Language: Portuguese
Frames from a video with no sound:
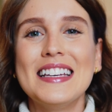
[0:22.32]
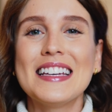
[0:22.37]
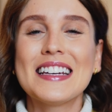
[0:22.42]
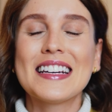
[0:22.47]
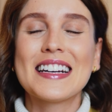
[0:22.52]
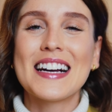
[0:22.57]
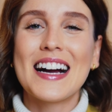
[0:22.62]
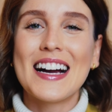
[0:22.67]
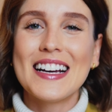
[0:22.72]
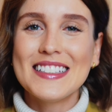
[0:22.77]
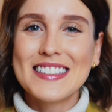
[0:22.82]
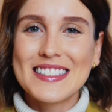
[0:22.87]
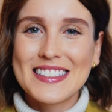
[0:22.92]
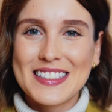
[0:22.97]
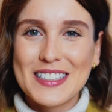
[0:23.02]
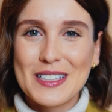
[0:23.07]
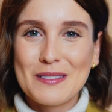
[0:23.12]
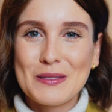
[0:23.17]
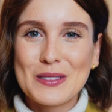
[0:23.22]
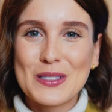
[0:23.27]
e cá
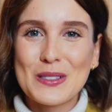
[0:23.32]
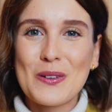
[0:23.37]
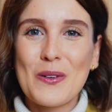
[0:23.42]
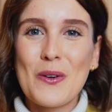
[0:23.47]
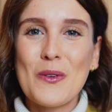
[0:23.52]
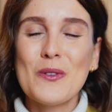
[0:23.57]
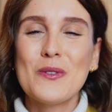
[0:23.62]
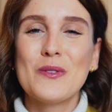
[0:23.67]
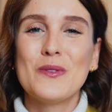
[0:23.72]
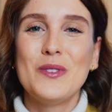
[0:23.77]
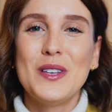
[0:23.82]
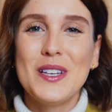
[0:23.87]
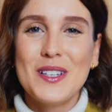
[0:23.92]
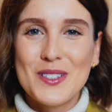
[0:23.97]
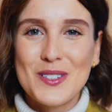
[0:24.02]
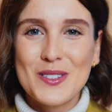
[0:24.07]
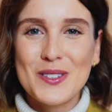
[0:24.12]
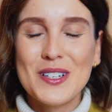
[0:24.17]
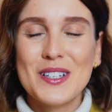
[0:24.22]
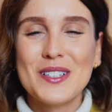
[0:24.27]
estamos com o
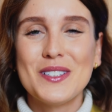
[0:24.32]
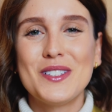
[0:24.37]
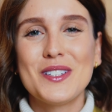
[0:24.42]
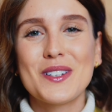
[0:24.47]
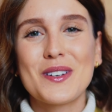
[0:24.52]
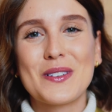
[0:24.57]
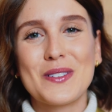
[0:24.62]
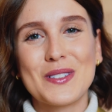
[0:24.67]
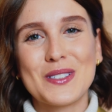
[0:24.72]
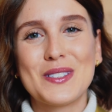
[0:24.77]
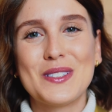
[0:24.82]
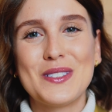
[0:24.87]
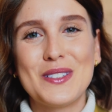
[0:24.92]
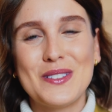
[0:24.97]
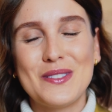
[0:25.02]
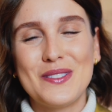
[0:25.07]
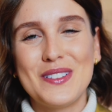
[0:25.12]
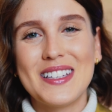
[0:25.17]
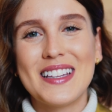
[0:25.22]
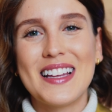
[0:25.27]
vídeo de custo
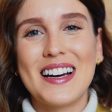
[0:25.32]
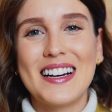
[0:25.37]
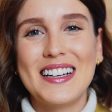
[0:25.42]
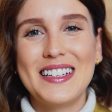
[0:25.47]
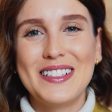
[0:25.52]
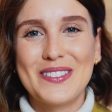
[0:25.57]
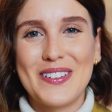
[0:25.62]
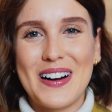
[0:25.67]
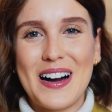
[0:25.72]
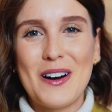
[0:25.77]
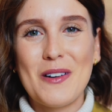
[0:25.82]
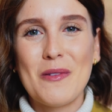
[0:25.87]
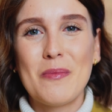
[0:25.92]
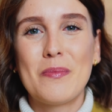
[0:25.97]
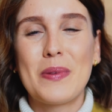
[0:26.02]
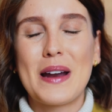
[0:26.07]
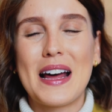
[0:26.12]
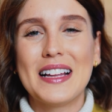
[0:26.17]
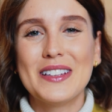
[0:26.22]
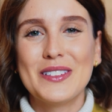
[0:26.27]
de vida
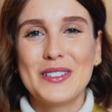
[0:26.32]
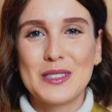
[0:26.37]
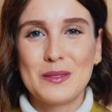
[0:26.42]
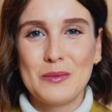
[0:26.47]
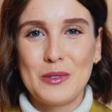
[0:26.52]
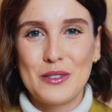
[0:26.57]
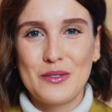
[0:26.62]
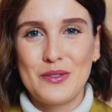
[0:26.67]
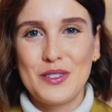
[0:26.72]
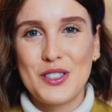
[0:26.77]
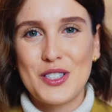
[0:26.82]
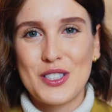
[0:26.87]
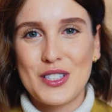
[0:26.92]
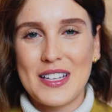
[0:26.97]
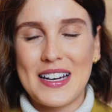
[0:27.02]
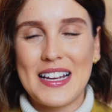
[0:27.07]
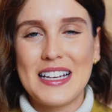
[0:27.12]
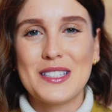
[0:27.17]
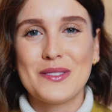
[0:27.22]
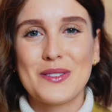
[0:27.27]
anual para
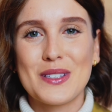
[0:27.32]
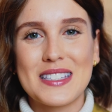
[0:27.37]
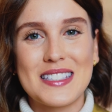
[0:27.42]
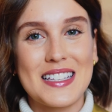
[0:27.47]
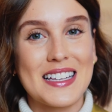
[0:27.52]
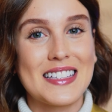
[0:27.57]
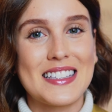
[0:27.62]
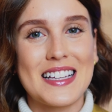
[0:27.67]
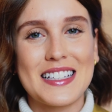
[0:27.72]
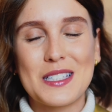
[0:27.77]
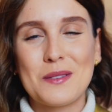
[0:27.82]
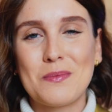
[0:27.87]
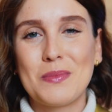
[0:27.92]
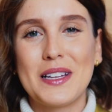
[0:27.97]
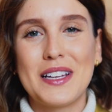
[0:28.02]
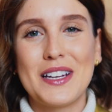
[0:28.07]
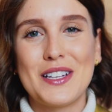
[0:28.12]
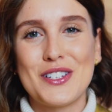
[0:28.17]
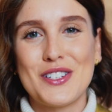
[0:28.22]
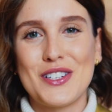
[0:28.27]
2023, você que está se
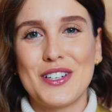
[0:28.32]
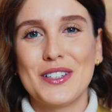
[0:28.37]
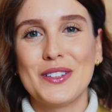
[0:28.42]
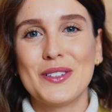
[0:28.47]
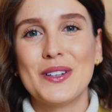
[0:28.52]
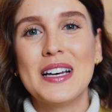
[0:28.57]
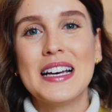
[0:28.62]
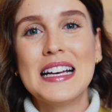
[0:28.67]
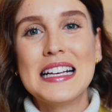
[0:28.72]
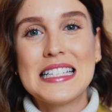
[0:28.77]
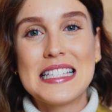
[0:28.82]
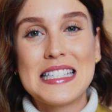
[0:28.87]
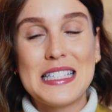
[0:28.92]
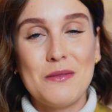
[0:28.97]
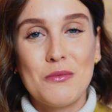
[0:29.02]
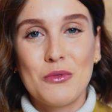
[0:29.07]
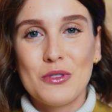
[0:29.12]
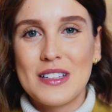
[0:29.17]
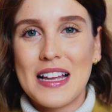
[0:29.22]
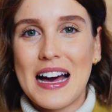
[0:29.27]
planejando
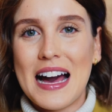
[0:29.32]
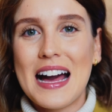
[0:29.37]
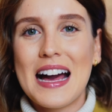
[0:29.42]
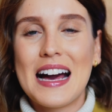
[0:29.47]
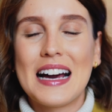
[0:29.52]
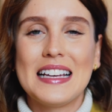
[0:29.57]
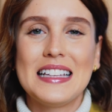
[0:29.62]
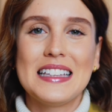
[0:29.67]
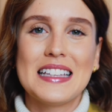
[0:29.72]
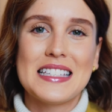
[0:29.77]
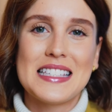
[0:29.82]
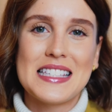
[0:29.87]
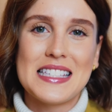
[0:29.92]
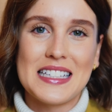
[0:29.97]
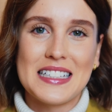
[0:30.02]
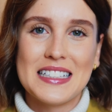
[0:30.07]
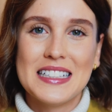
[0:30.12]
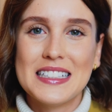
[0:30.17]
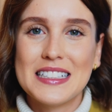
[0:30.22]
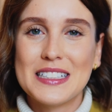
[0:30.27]
se mudar ainda
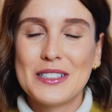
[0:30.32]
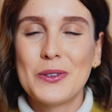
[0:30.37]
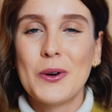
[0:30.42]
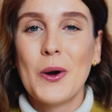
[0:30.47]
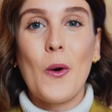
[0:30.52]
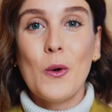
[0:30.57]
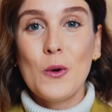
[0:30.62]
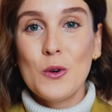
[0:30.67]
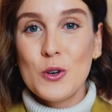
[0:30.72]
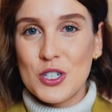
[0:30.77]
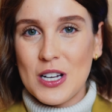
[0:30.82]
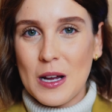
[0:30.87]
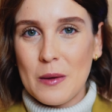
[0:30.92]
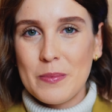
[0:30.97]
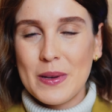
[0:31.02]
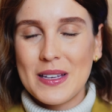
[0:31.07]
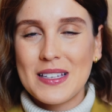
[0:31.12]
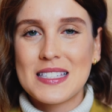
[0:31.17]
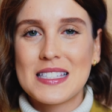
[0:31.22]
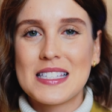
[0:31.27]
esse esse ano ou já
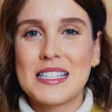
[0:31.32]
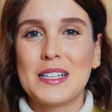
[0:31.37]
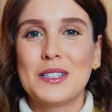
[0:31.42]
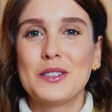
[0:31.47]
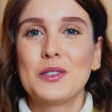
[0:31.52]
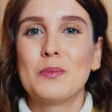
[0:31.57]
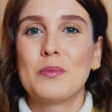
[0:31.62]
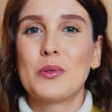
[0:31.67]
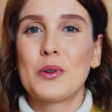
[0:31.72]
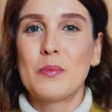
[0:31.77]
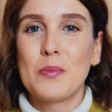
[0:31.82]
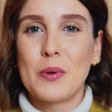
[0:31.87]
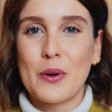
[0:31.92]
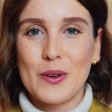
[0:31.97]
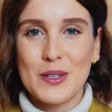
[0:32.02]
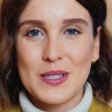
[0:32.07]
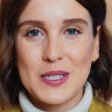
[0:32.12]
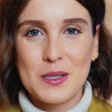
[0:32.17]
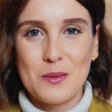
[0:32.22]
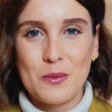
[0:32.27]
pensando para o
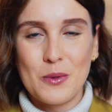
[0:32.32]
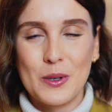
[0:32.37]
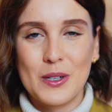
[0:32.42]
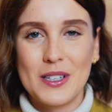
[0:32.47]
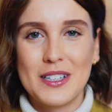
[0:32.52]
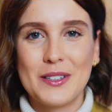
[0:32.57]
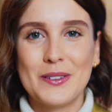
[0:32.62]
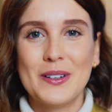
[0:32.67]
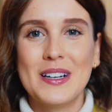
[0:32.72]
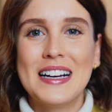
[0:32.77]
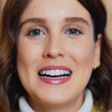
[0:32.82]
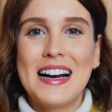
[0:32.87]
próximo ano,